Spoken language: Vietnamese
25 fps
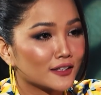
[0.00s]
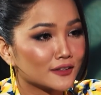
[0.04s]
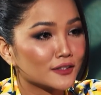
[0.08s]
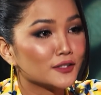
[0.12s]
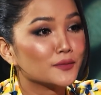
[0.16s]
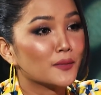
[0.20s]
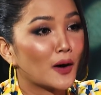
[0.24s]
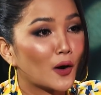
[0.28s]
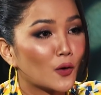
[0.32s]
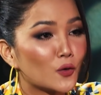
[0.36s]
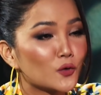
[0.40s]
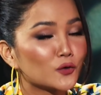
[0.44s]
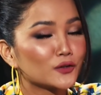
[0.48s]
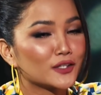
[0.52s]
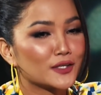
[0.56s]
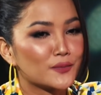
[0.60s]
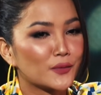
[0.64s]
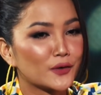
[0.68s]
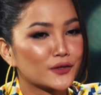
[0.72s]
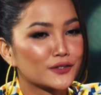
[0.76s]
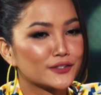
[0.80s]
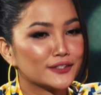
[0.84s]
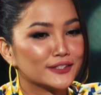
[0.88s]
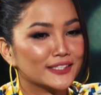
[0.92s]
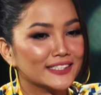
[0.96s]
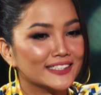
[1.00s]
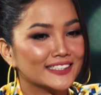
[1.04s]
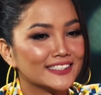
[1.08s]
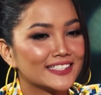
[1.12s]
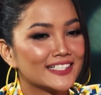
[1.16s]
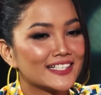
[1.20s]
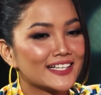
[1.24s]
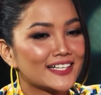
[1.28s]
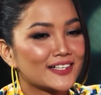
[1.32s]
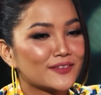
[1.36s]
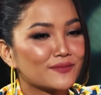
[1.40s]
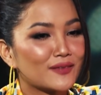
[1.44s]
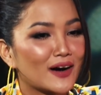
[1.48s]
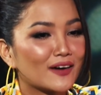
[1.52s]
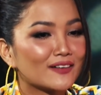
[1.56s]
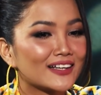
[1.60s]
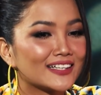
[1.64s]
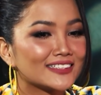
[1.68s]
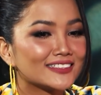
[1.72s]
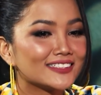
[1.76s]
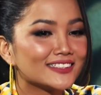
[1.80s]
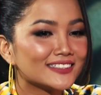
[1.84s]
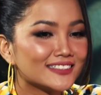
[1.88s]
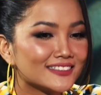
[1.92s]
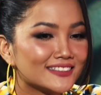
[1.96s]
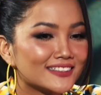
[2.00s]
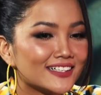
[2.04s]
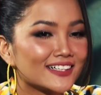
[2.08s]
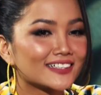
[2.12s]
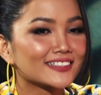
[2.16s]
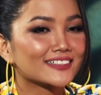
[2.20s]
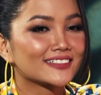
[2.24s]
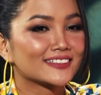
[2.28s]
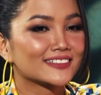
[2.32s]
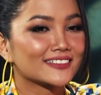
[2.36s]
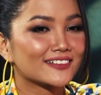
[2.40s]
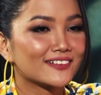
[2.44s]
người mẫu thì mọi người bảo là chưa được